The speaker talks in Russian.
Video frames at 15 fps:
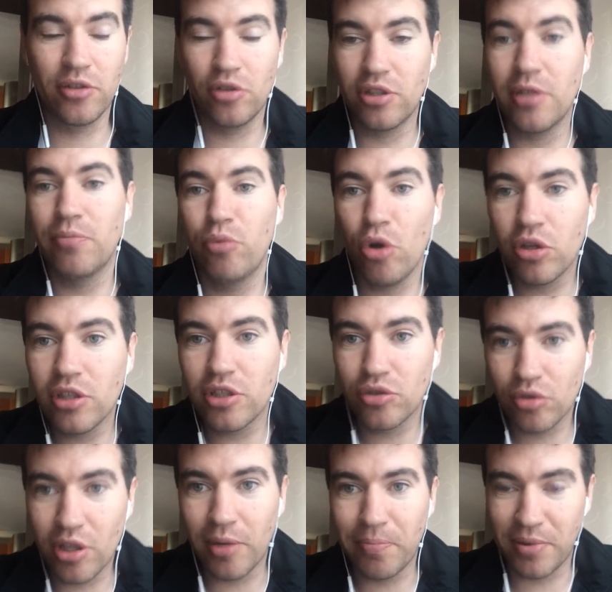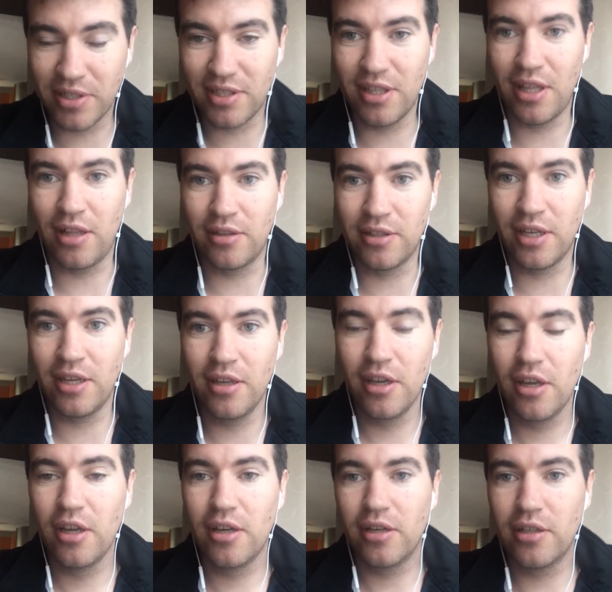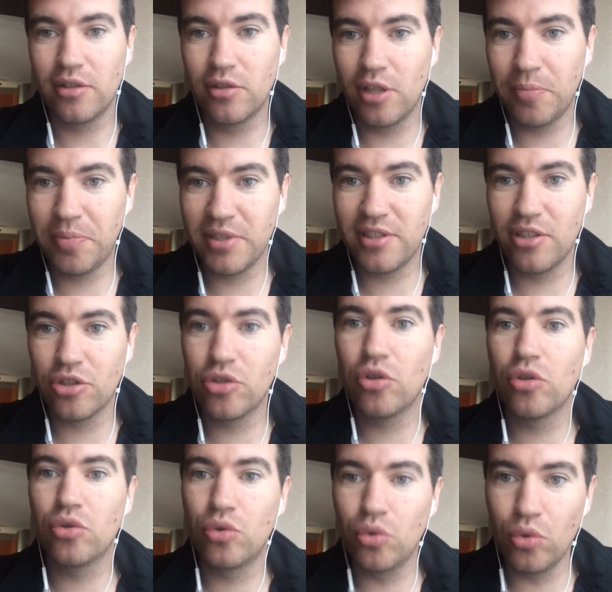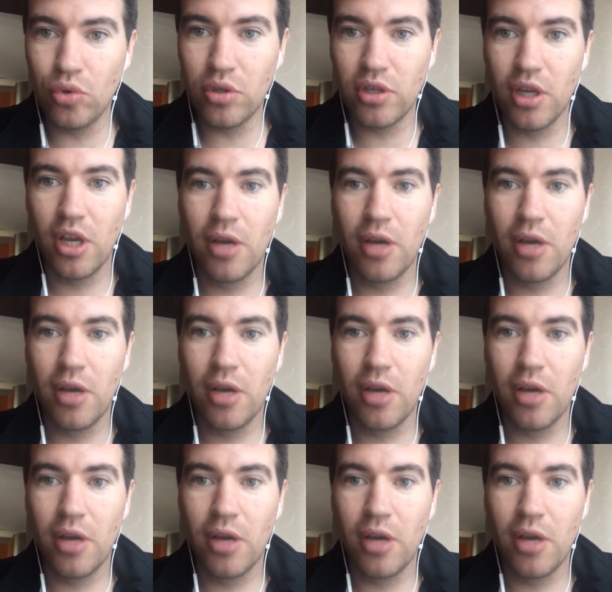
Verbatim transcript: но это Бог нас туда послал, да. Э, написано, что Дух